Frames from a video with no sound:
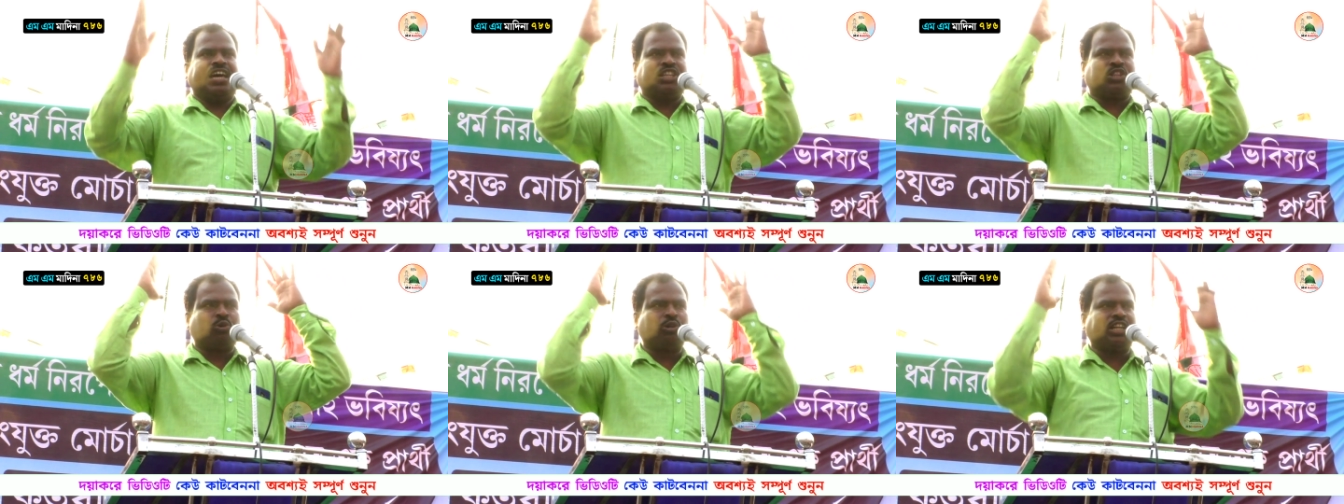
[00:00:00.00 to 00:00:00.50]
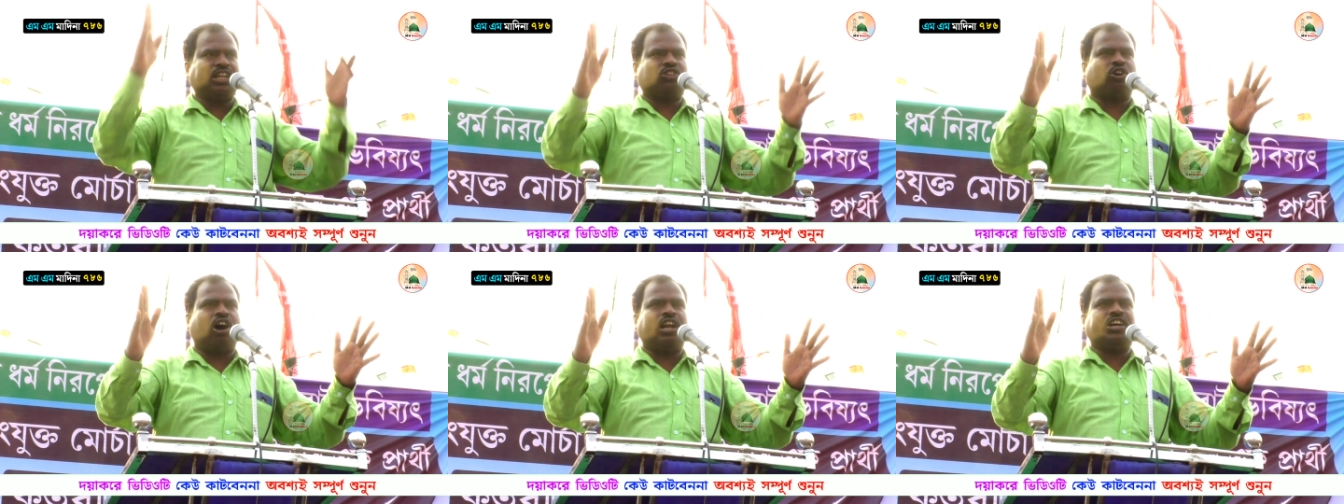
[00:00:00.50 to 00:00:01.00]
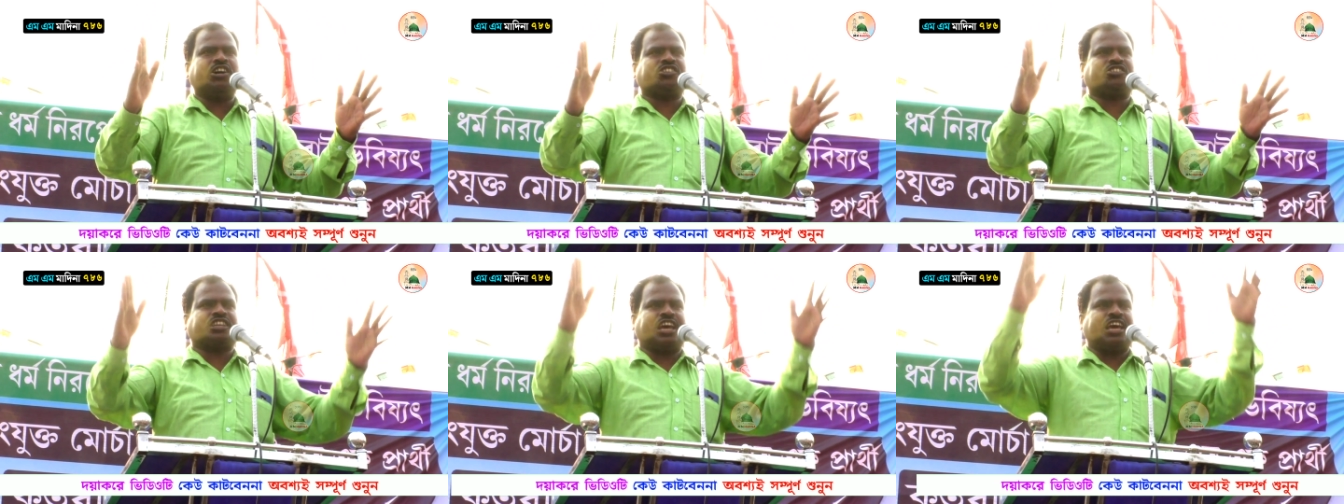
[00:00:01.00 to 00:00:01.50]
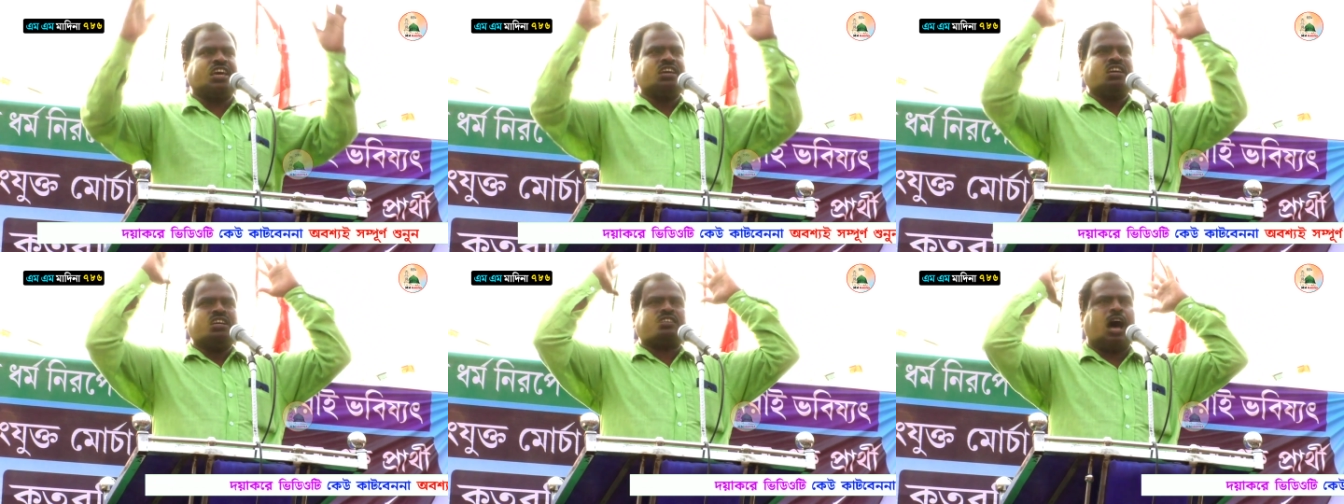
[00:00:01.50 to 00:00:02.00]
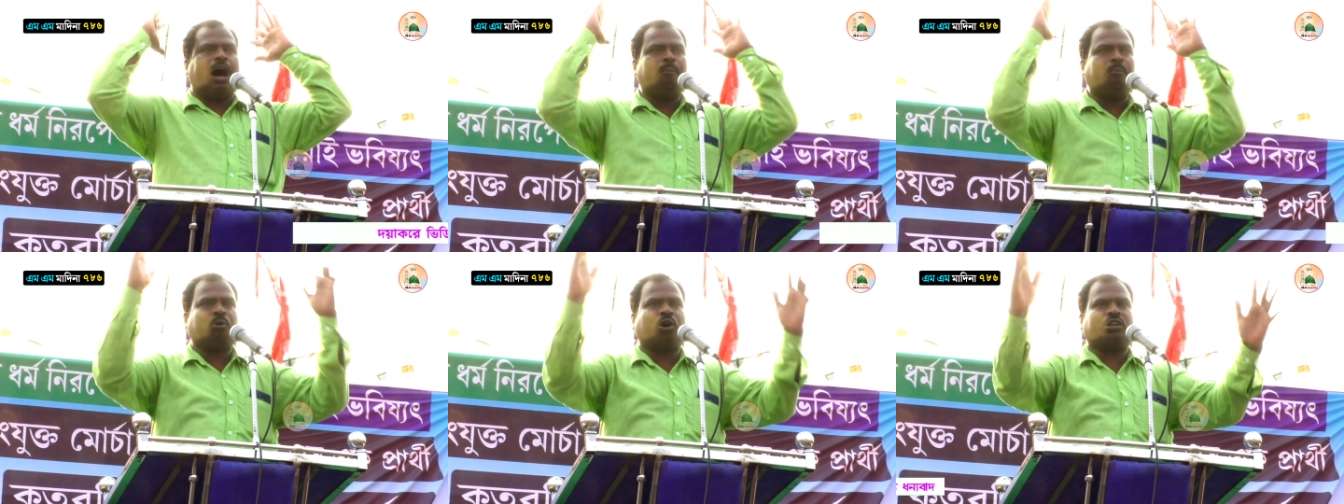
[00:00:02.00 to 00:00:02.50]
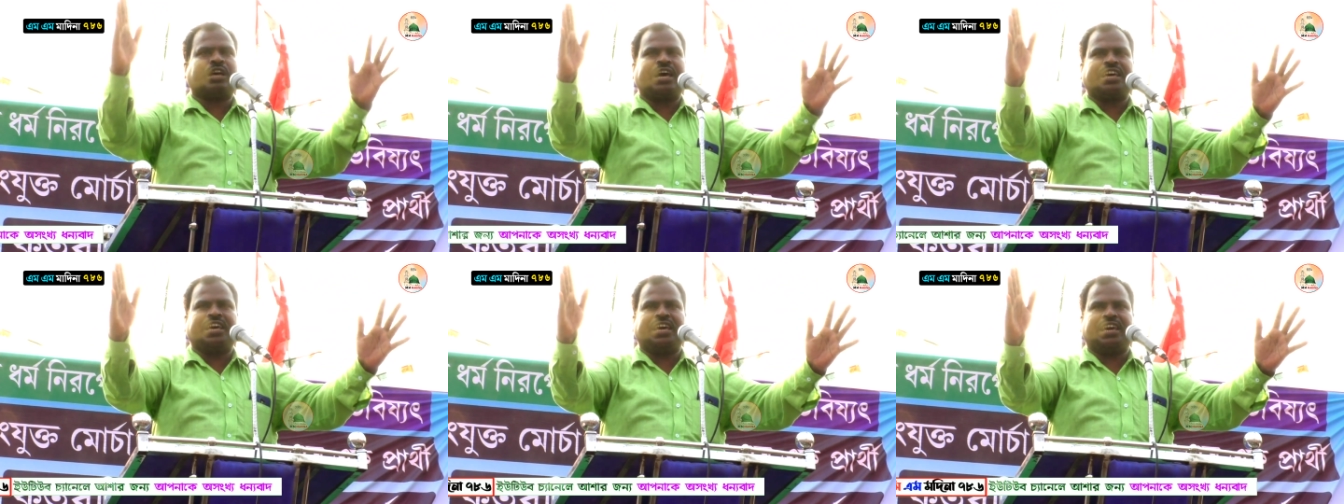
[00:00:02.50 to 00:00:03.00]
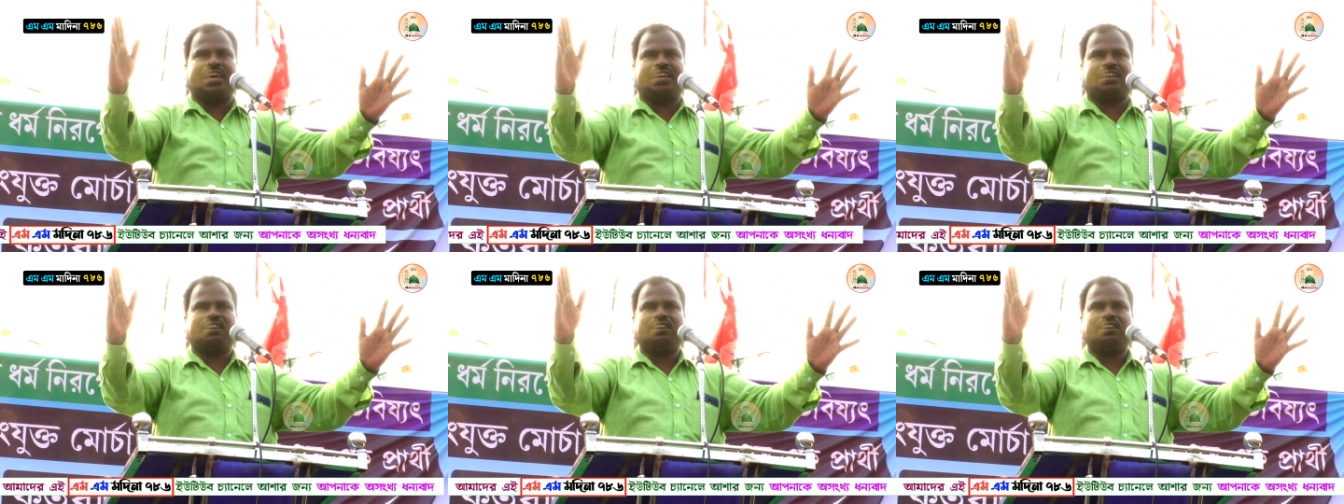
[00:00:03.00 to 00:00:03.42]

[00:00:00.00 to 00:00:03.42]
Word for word: এই দুটি দলই হচ্ছে সাম্প্রদায়িক